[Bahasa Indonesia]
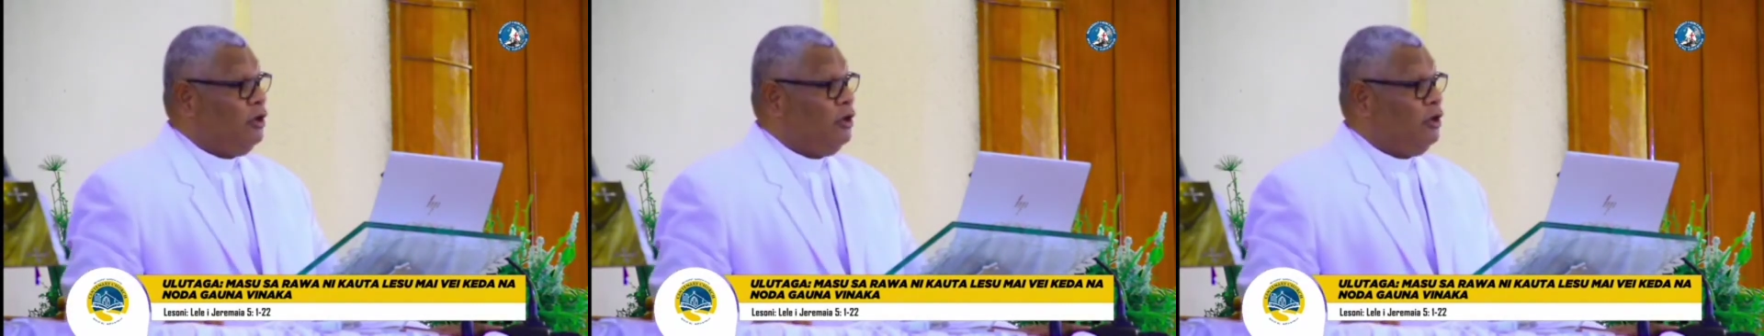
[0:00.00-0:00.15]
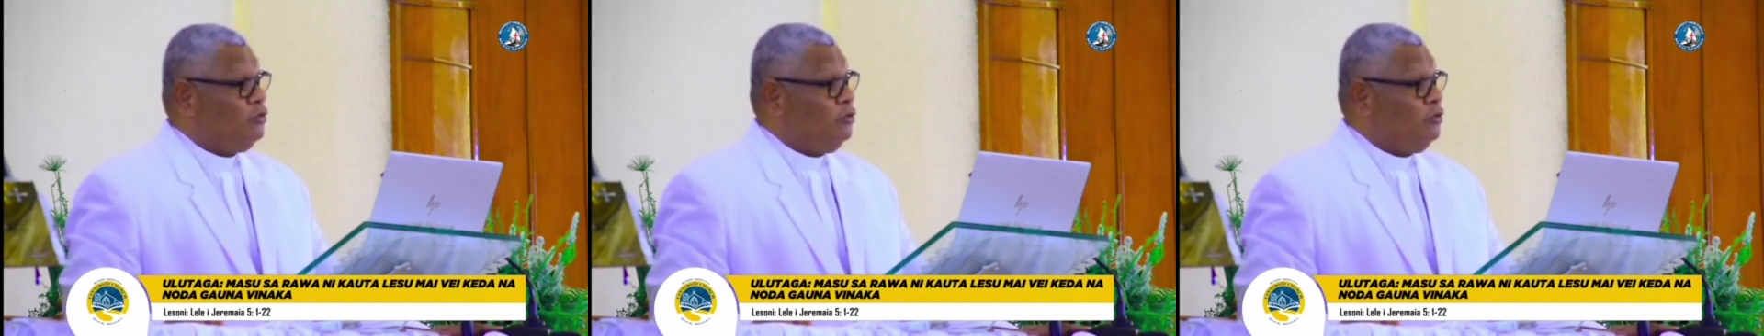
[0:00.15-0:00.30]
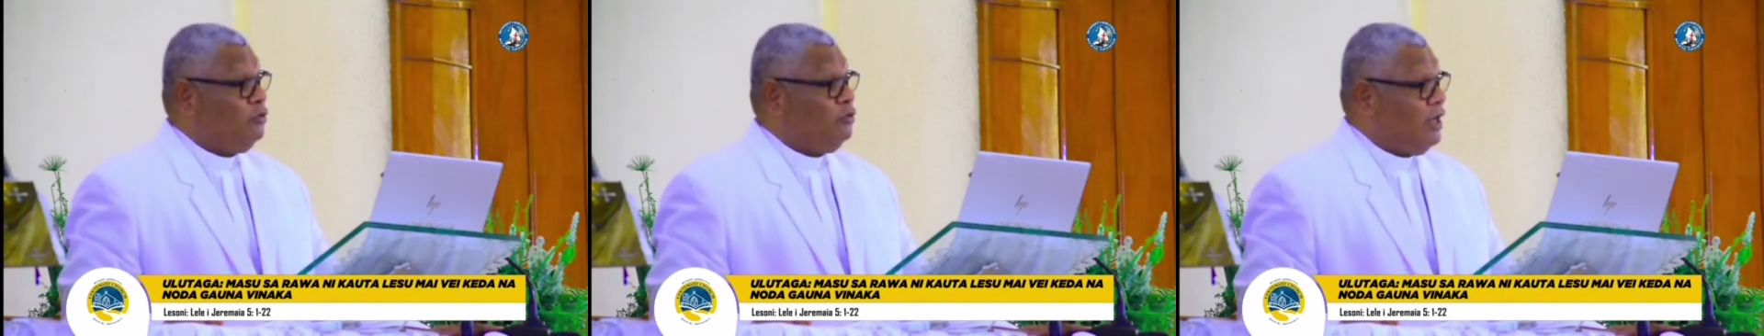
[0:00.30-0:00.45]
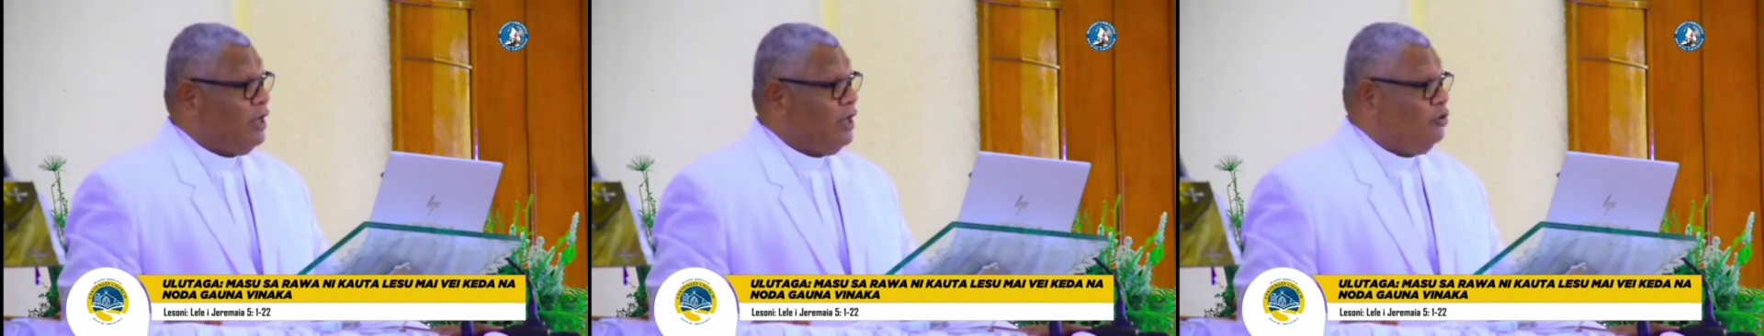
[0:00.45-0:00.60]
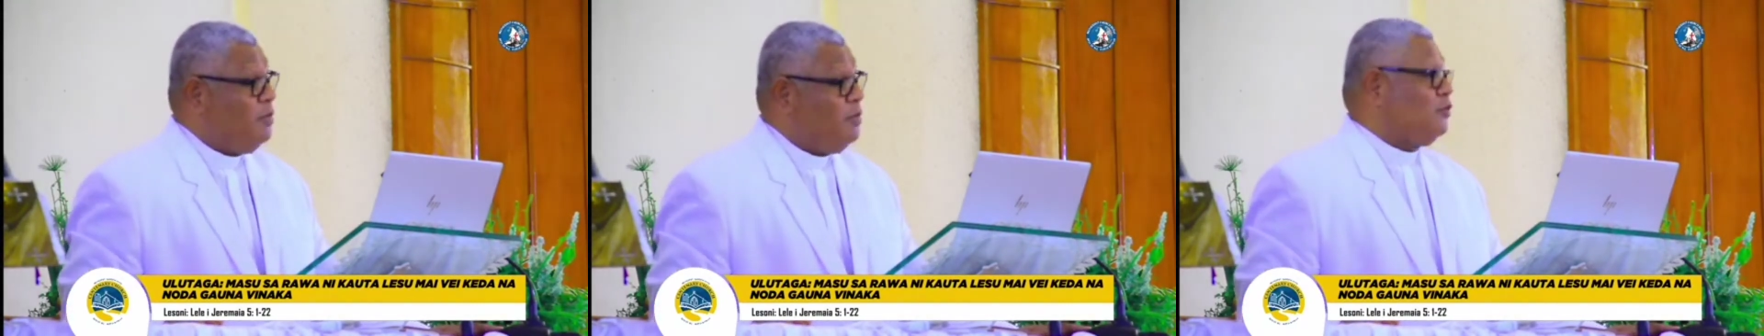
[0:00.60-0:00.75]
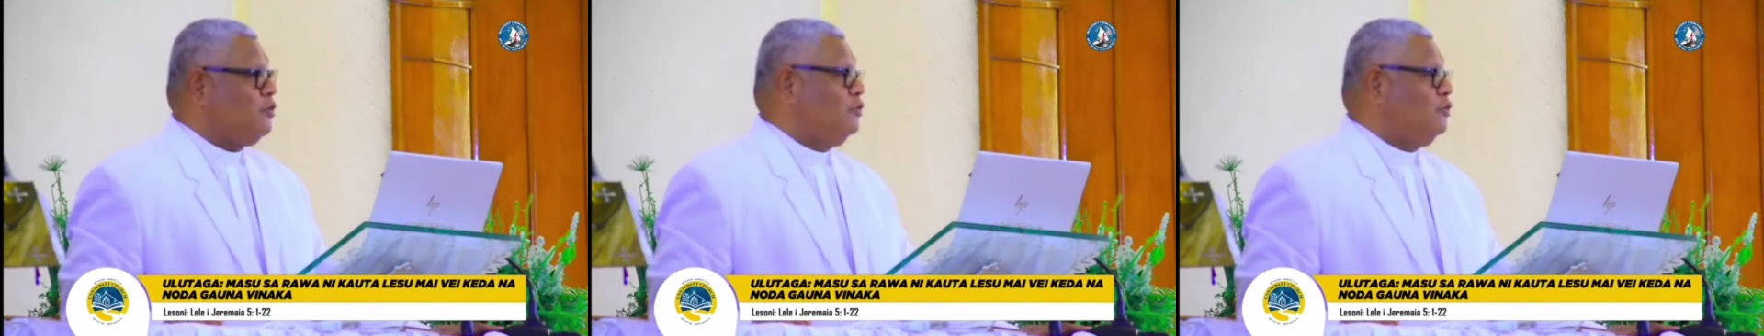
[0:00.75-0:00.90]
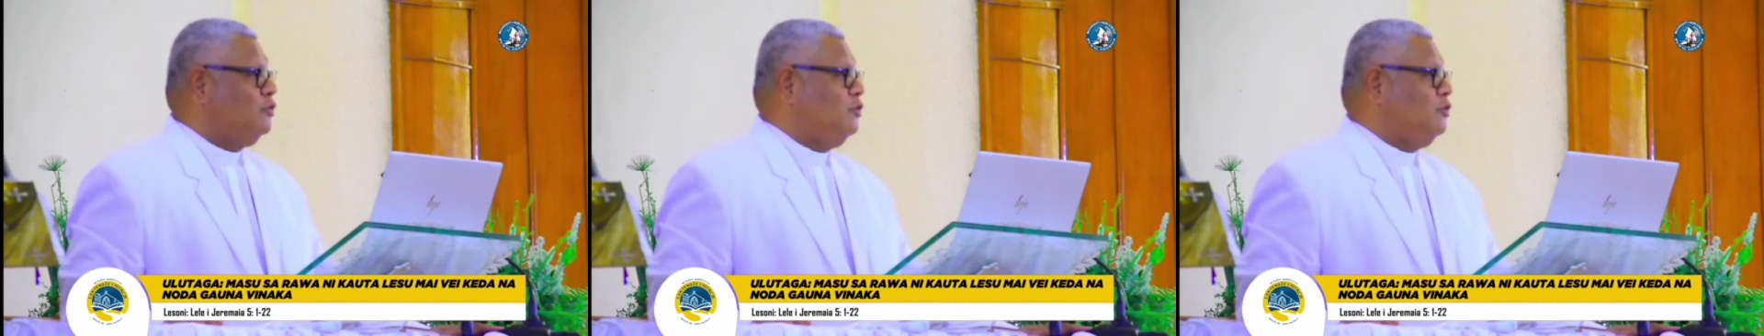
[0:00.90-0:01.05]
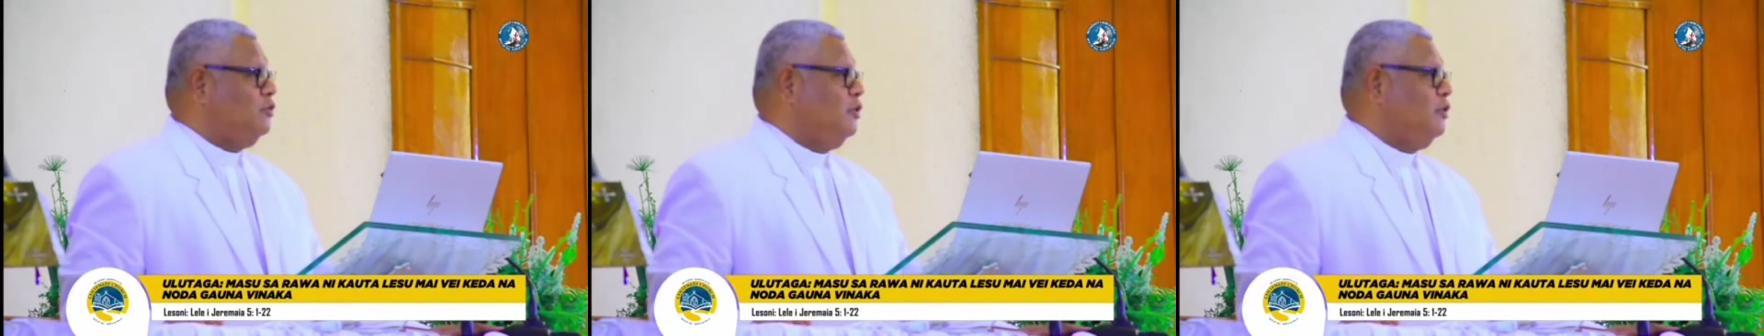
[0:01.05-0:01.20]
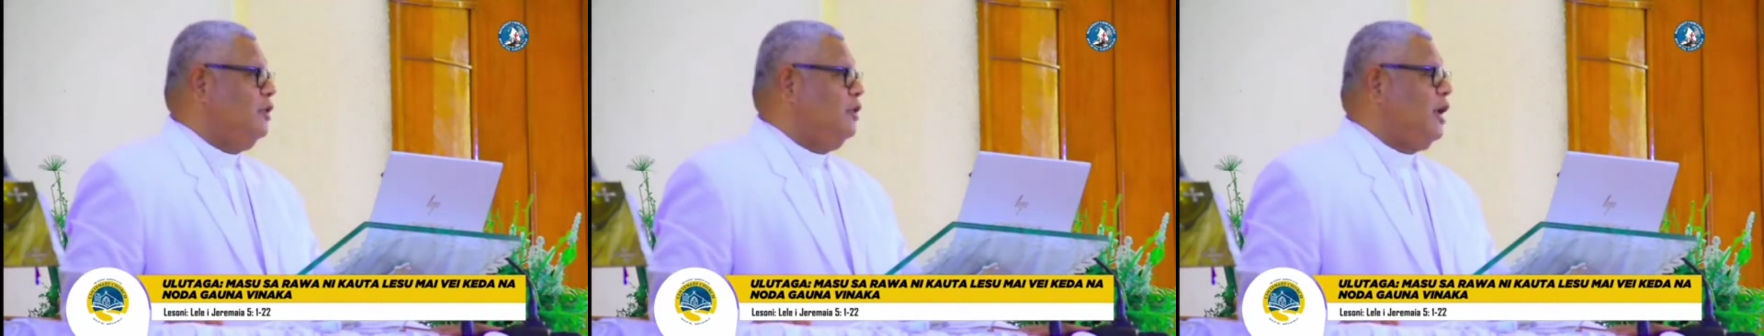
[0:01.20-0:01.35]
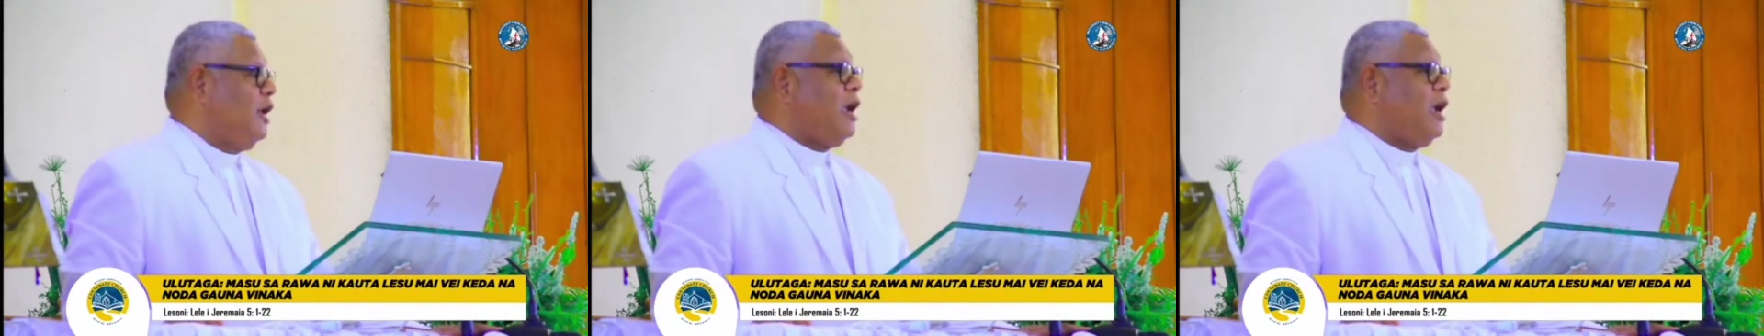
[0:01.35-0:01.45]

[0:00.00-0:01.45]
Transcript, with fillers: dan dona turang dau masu